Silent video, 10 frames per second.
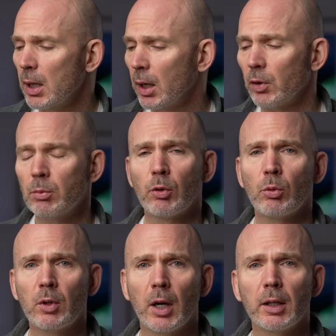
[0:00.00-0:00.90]
Also ich versuche
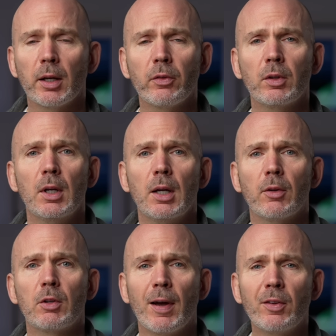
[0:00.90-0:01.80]
es gar nicht erst.
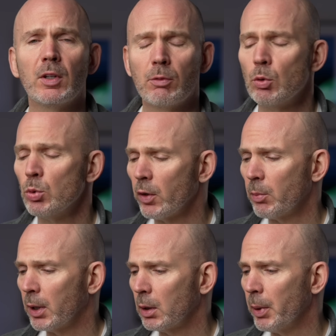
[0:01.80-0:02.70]
Also ich weiß nicht, wie gut das
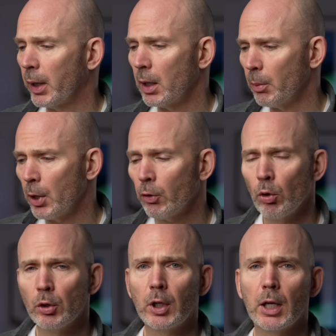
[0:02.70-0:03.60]
im Handgepäck geht, aber das
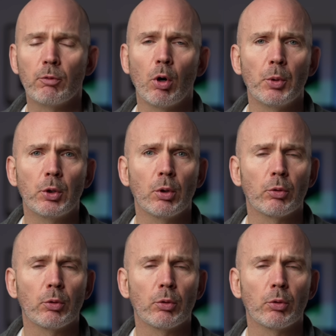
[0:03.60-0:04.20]
sollte gehen, warum nicht?